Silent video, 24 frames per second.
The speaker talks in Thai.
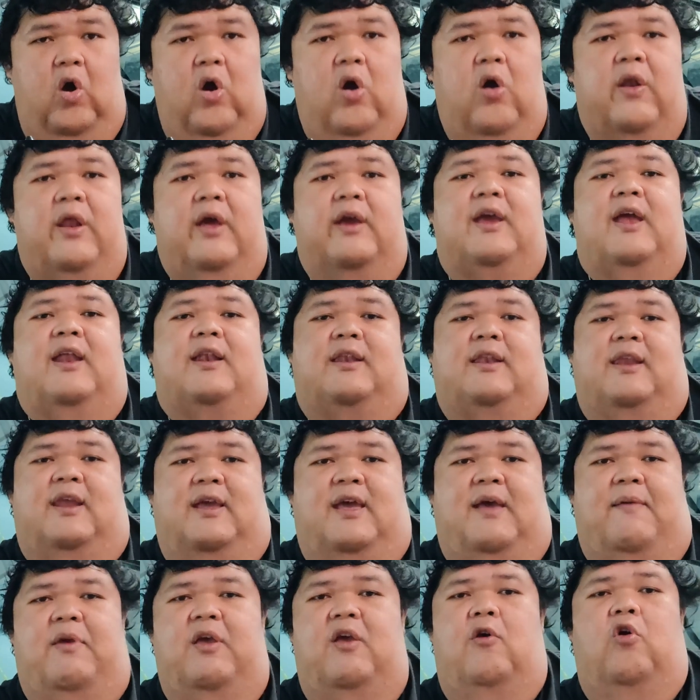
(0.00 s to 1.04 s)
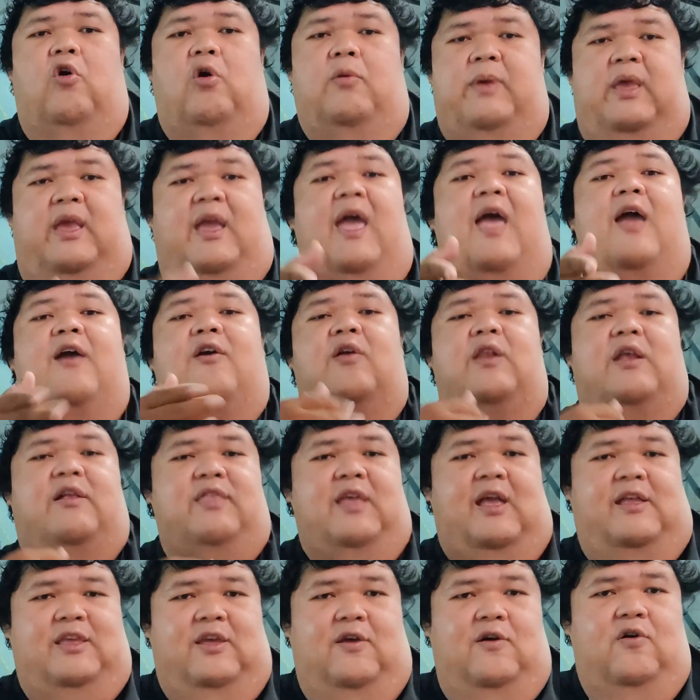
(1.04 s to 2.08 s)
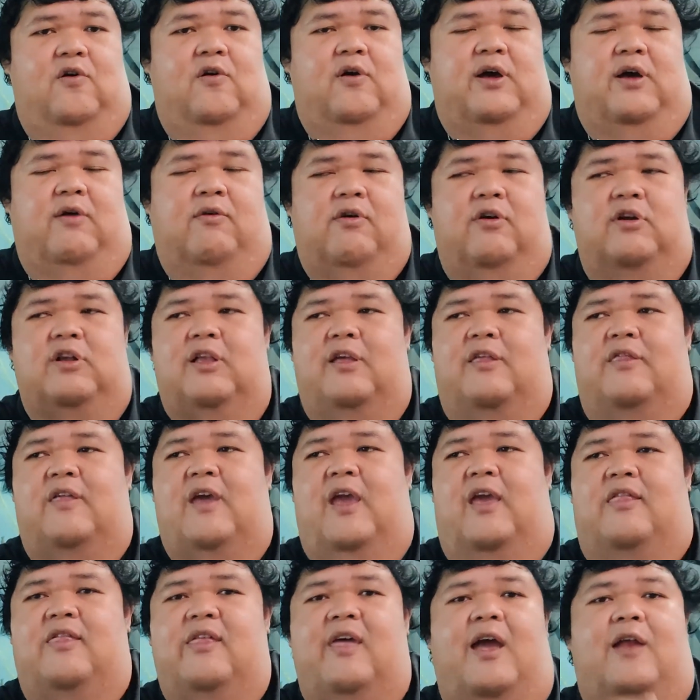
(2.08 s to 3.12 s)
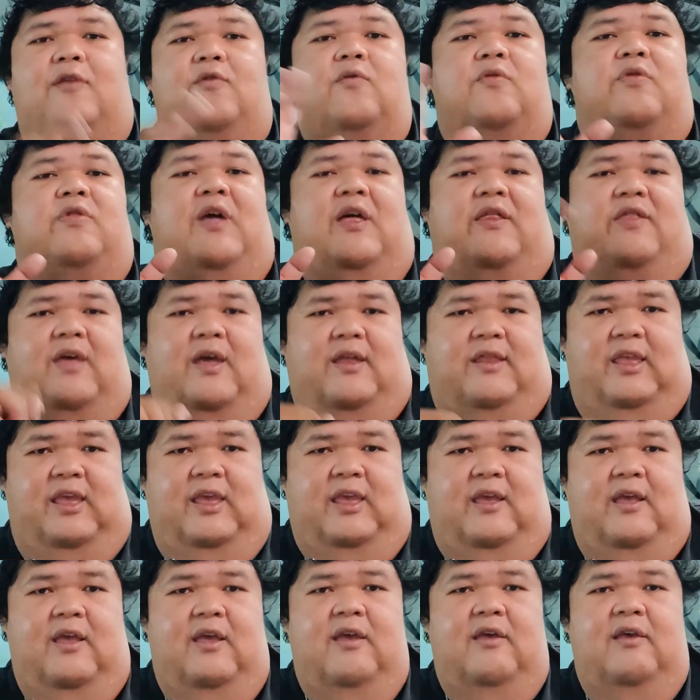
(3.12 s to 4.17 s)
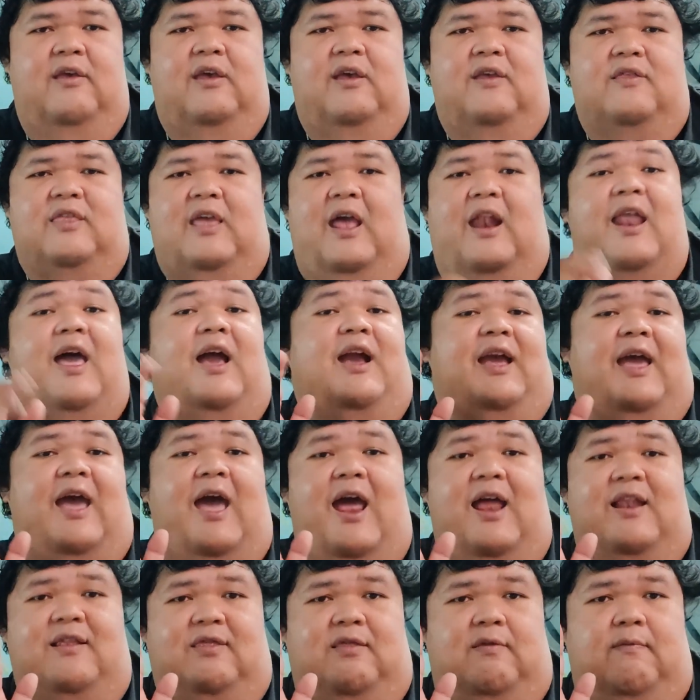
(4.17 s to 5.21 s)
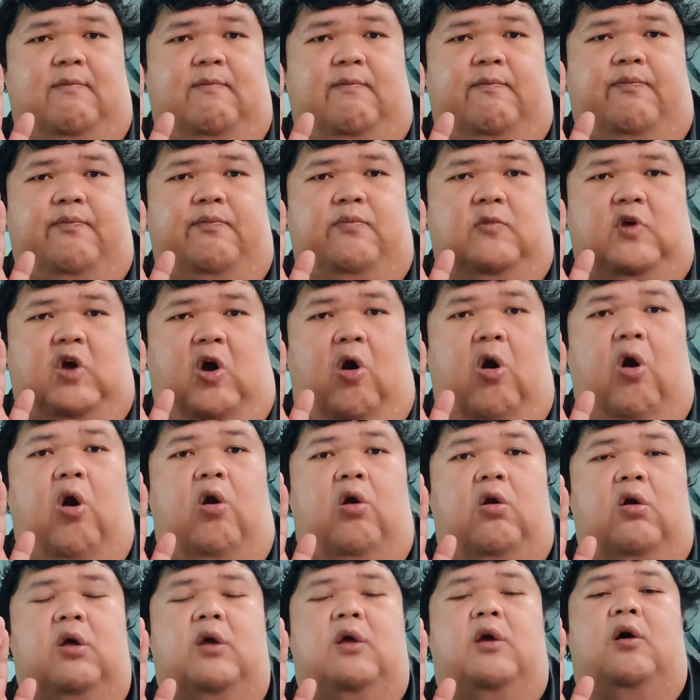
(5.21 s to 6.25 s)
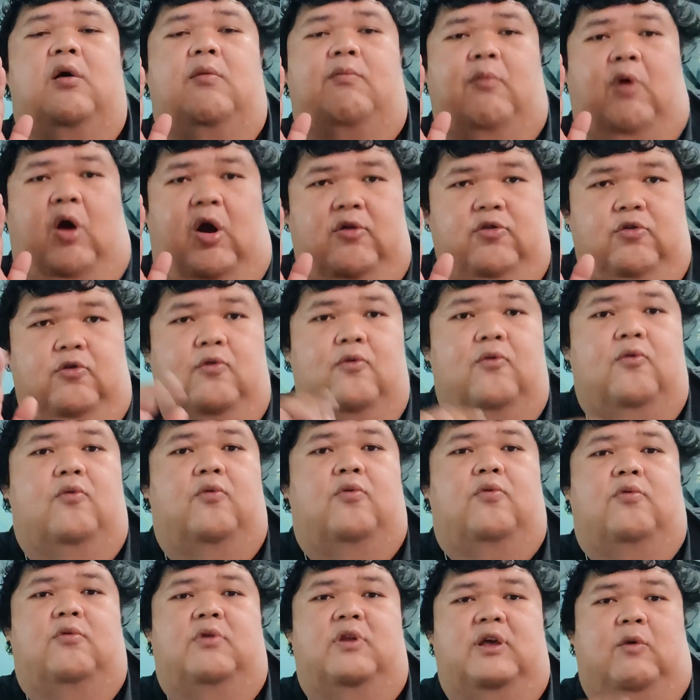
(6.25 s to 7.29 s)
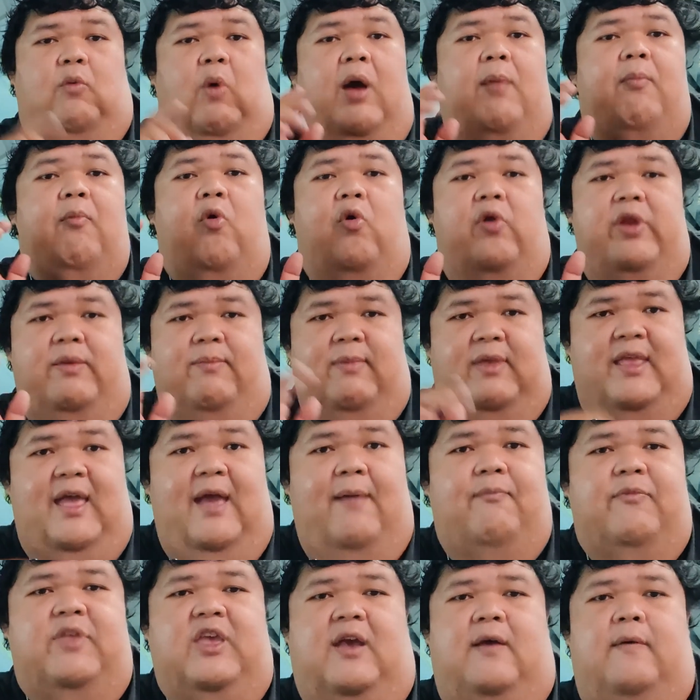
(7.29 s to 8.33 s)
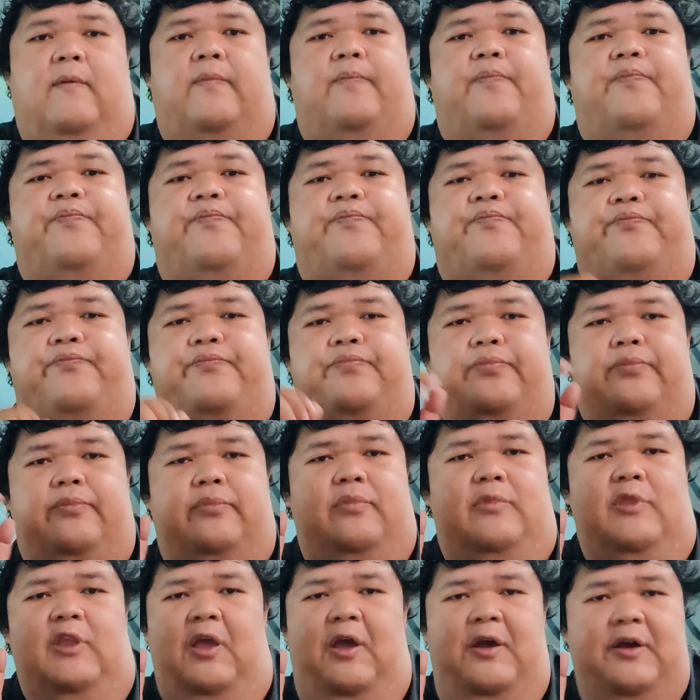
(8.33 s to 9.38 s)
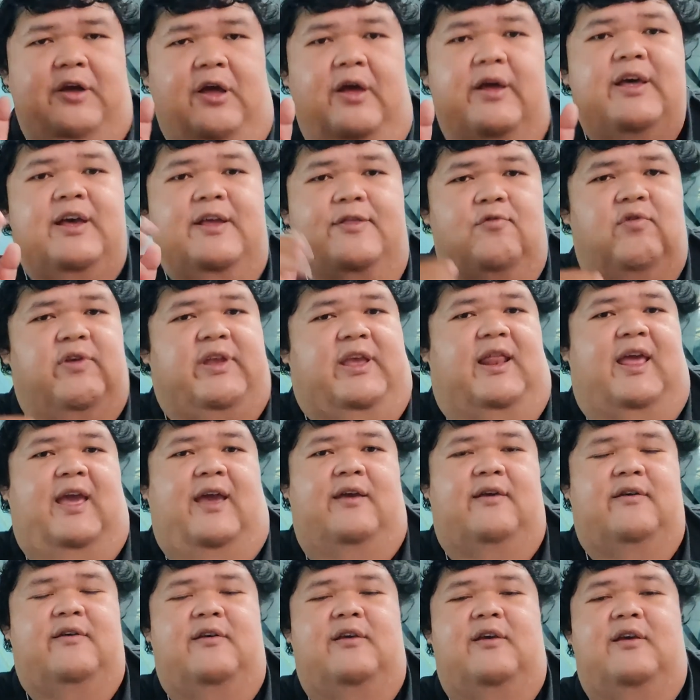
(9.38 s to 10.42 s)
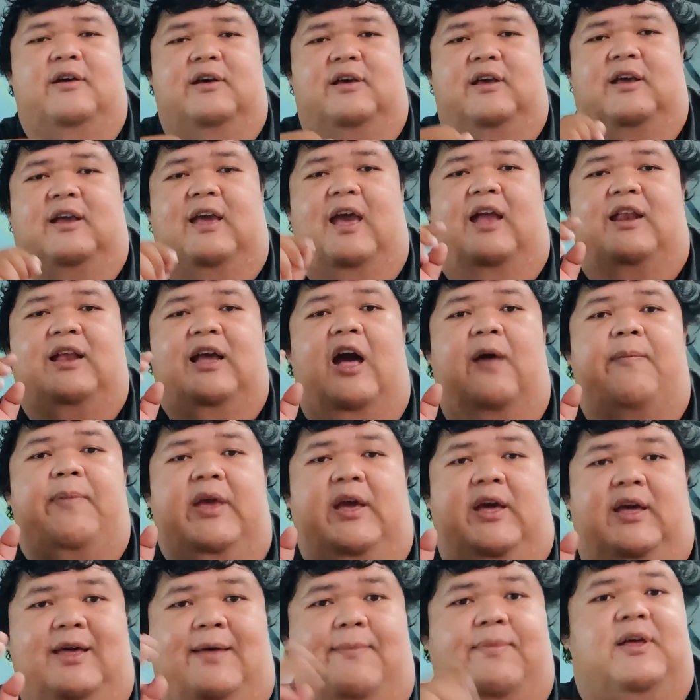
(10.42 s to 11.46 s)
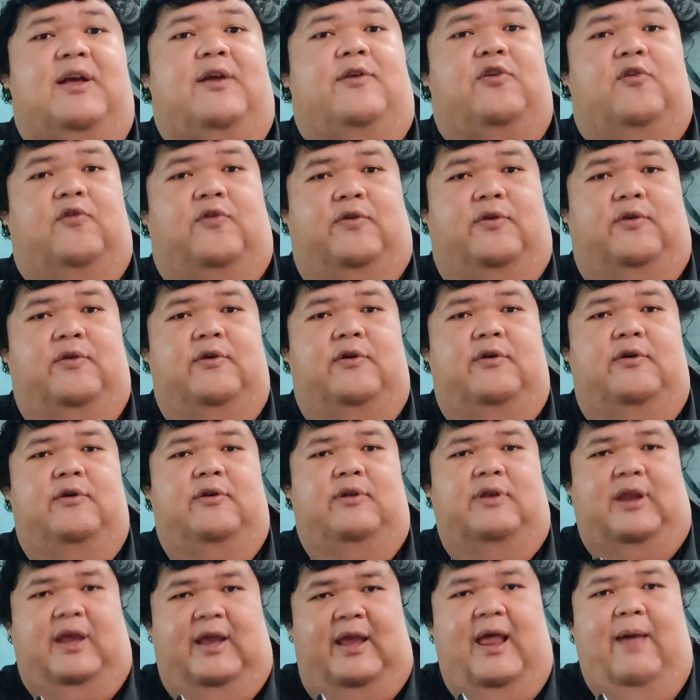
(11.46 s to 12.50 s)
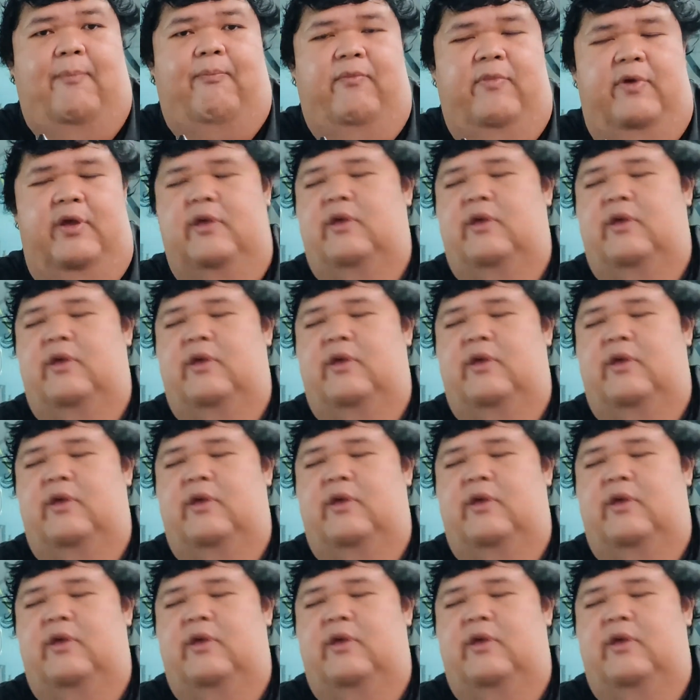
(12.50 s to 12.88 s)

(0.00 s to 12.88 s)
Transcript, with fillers: ห้อแล้วกันนะครับโอเมก้าก็แล้วแต่ยี่ห้อเขาก็จะใส่สารนู่นใส่สารนี่แต่หลักการของมอสทูหรือว่าโมลิมินัมเนี่ยก็คือตัวนี้แหละคือการเข้าไปเคลือบเครื่องยนต์นะครับ